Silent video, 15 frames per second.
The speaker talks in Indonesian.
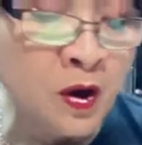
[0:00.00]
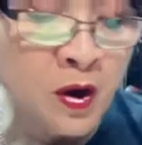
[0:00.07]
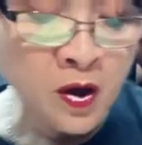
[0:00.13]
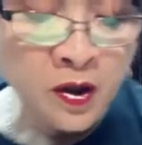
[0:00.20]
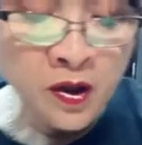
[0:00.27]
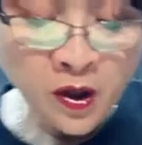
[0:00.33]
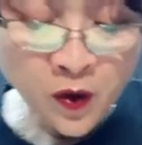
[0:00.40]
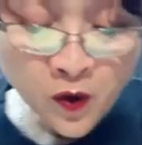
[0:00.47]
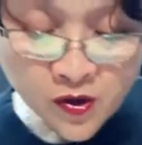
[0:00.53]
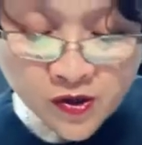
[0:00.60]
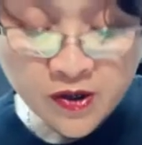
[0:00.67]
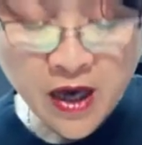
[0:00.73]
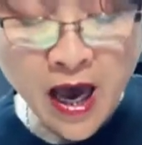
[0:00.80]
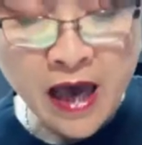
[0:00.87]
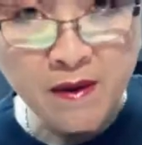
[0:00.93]
terus
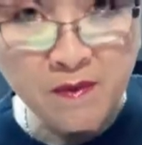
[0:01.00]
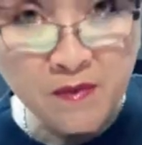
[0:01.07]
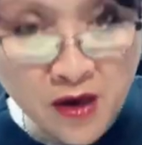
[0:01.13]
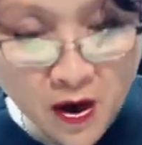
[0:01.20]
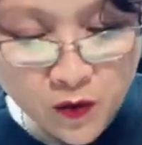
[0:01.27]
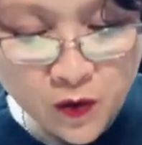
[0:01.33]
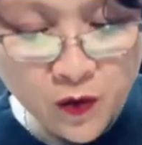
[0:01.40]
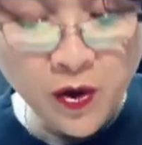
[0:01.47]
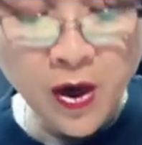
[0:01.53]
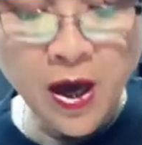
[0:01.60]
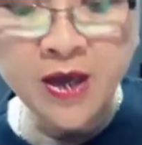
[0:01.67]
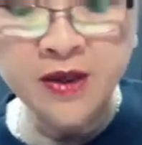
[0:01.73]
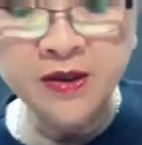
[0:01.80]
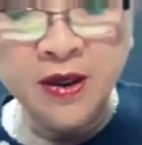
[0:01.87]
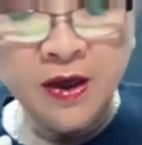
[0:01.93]
garamnya
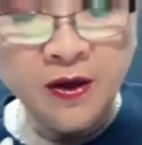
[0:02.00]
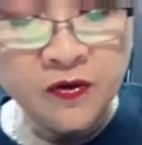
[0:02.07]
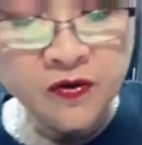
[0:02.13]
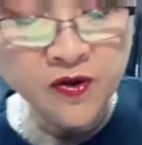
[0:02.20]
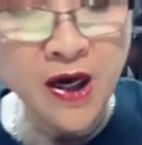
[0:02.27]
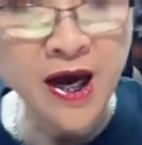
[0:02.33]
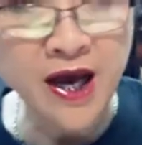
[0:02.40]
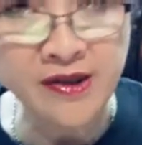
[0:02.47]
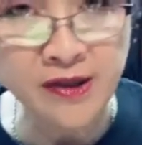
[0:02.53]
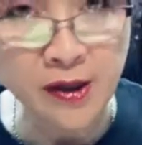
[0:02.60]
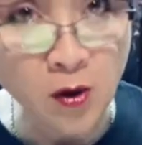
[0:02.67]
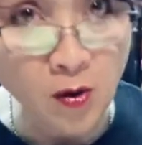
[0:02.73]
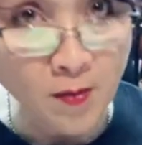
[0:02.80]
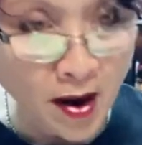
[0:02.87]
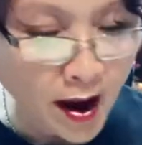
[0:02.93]
juga setengah
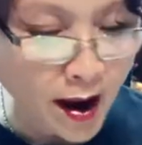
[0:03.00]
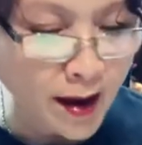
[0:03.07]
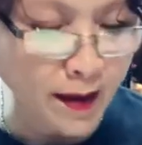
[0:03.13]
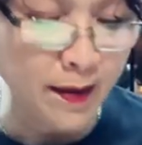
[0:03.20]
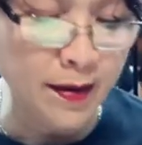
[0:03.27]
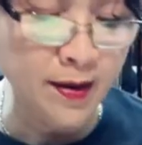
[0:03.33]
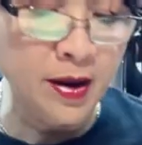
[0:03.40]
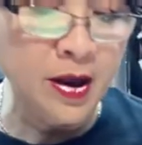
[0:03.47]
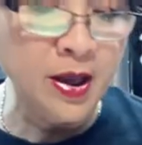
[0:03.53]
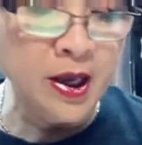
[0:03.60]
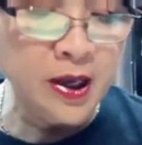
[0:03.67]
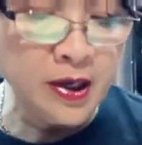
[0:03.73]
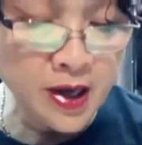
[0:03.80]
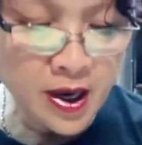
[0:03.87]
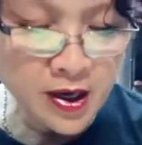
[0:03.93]
sendok makan
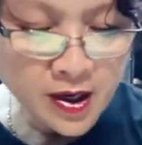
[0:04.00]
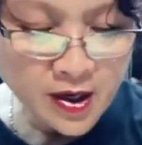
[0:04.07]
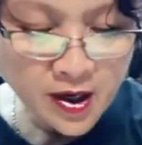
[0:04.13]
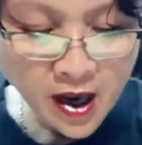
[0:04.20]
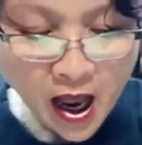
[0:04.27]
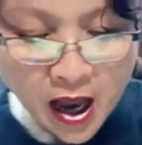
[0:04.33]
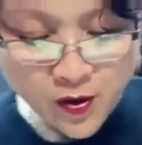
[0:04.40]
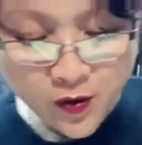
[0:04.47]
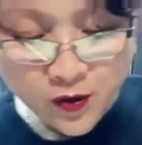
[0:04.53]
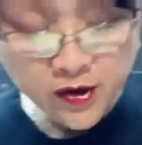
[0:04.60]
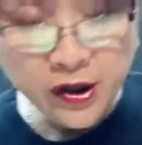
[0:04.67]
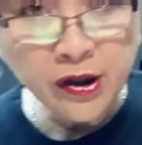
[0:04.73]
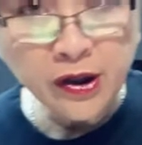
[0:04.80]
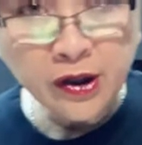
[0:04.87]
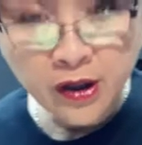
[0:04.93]
nah Ira aduk
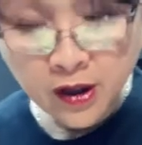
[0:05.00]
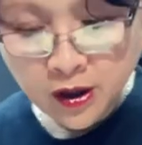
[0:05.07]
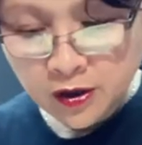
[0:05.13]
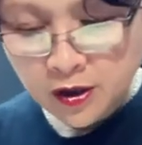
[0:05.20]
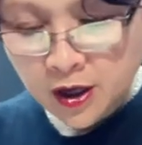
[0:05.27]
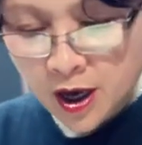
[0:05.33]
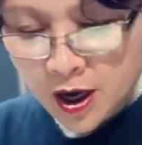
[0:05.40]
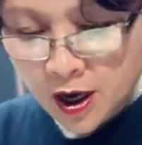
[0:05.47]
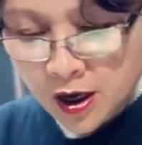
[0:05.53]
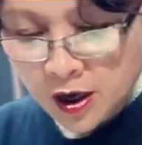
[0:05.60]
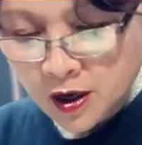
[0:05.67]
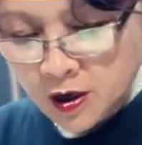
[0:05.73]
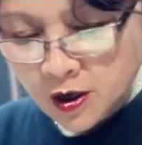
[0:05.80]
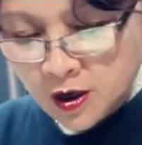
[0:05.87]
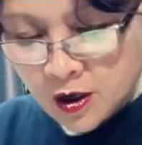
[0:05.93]
ini ya
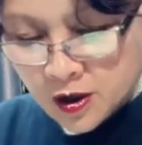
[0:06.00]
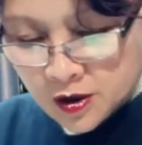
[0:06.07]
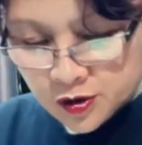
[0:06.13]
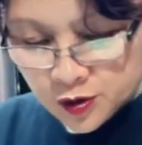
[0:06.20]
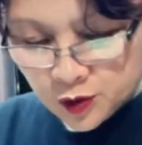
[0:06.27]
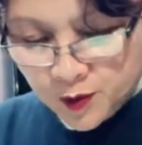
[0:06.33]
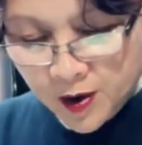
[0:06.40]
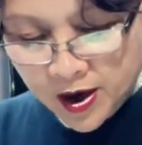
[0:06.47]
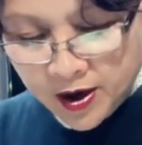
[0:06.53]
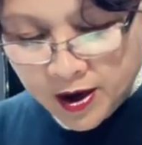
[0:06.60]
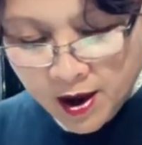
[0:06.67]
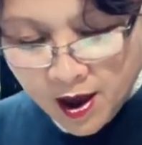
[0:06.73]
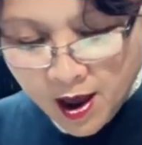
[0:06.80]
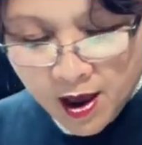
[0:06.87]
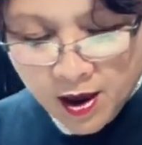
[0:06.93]

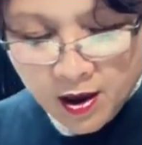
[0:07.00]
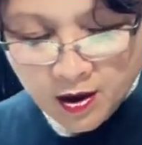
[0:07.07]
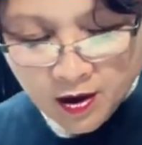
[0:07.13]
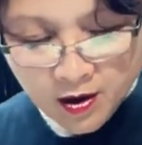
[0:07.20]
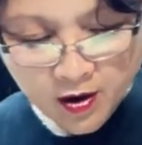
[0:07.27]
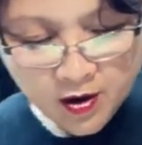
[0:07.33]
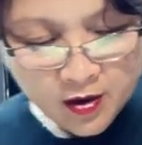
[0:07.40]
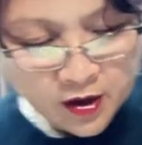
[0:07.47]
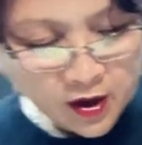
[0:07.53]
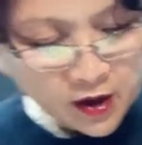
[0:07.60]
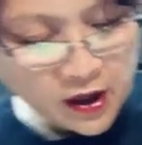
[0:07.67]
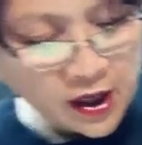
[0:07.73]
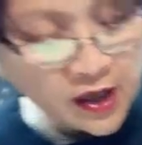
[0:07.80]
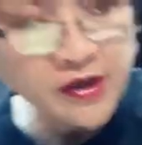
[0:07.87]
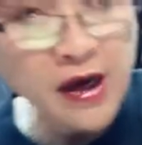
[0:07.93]
supaya
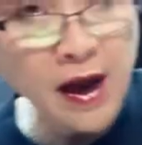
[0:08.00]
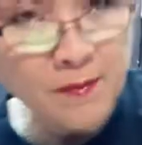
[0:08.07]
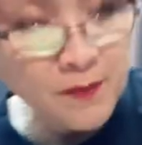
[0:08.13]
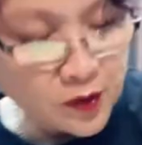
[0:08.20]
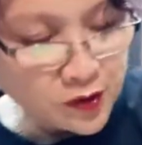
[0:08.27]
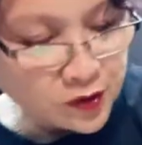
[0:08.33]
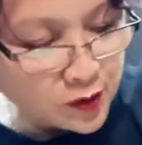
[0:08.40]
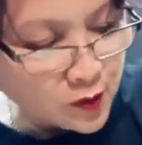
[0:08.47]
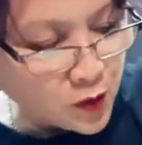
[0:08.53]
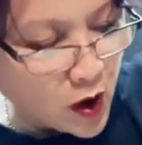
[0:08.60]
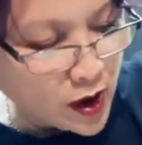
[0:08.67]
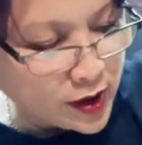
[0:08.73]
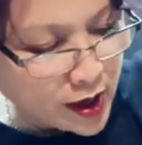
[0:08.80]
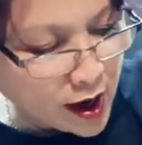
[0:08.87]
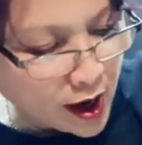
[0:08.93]
tercampur
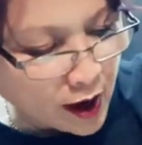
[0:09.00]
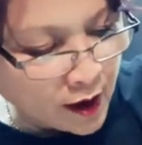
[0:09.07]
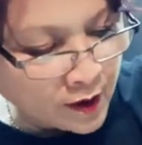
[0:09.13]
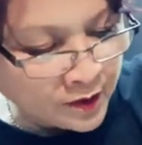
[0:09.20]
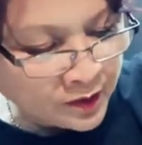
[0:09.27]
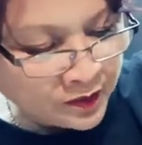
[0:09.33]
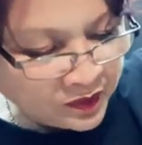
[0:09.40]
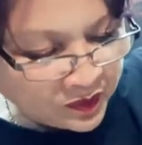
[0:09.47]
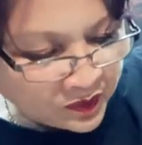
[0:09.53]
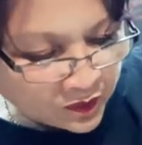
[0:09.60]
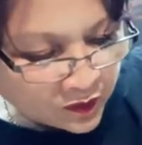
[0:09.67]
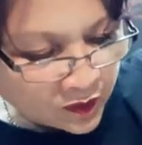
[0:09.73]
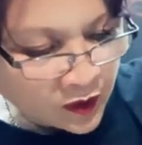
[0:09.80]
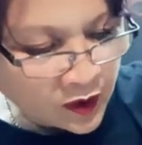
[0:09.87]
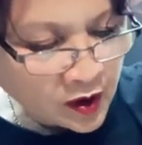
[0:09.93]
semuanya
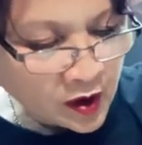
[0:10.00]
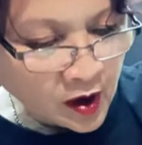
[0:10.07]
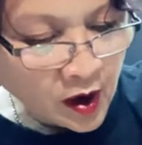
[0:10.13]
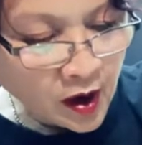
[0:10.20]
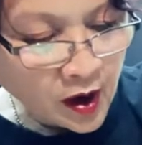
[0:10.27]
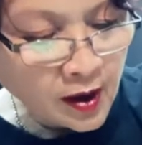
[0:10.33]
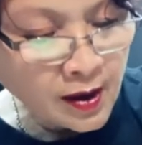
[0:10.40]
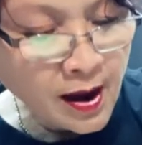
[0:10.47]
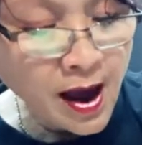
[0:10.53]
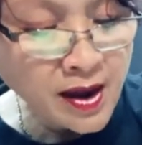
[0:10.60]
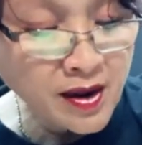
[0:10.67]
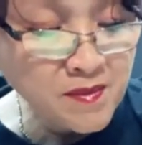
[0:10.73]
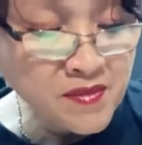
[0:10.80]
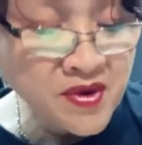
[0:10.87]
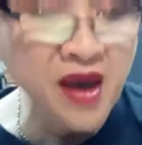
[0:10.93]

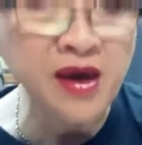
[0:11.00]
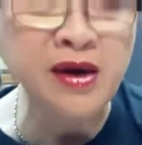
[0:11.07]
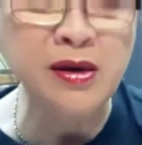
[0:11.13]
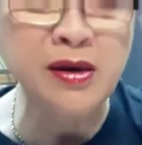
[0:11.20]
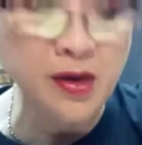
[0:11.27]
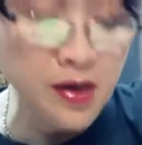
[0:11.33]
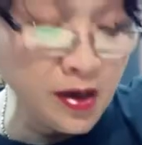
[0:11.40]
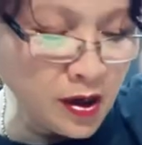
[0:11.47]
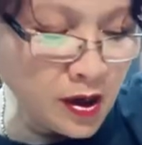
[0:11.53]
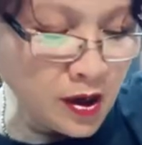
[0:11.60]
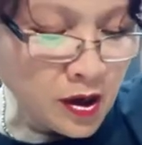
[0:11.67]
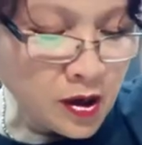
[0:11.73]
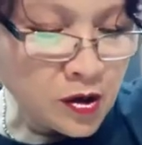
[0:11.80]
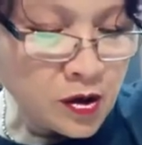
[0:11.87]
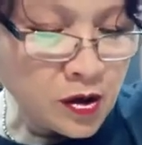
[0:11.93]
garamnya ini
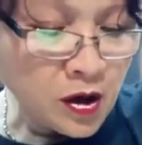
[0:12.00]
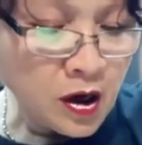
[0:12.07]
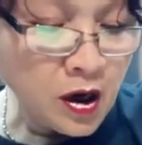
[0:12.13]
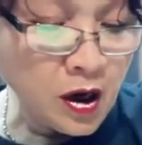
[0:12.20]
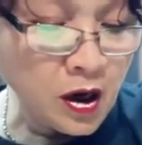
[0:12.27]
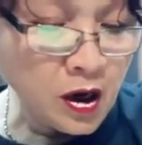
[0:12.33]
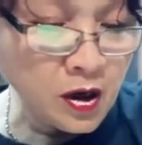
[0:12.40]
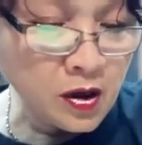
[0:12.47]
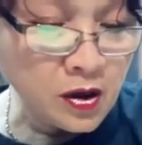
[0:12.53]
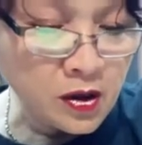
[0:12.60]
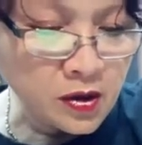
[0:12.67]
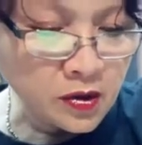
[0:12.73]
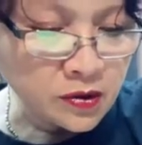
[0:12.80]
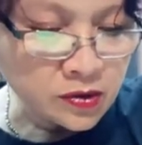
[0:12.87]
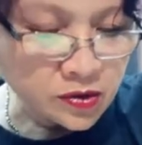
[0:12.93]

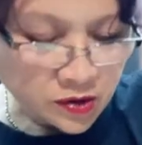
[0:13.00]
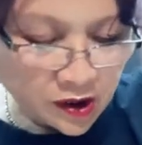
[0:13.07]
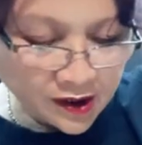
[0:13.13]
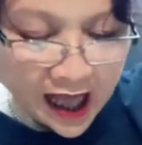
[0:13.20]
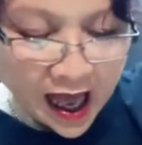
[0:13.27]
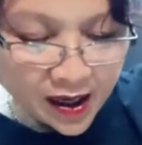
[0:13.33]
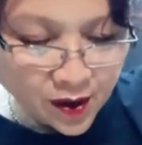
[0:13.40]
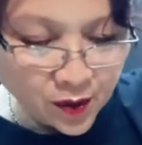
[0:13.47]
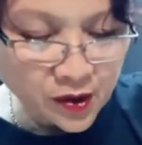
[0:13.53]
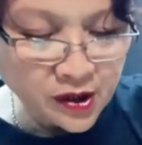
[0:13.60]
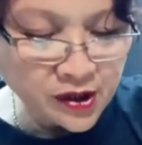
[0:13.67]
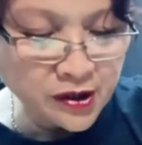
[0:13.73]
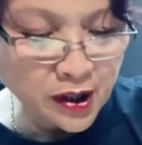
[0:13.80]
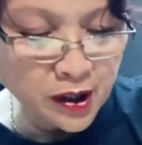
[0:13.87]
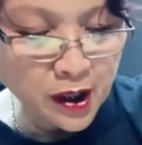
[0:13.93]
uh, ditaruh di
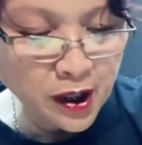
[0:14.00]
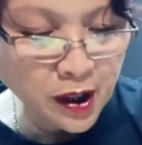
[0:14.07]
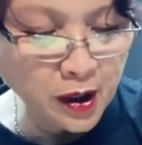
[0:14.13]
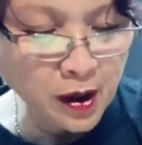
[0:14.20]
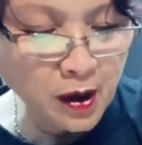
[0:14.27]
sini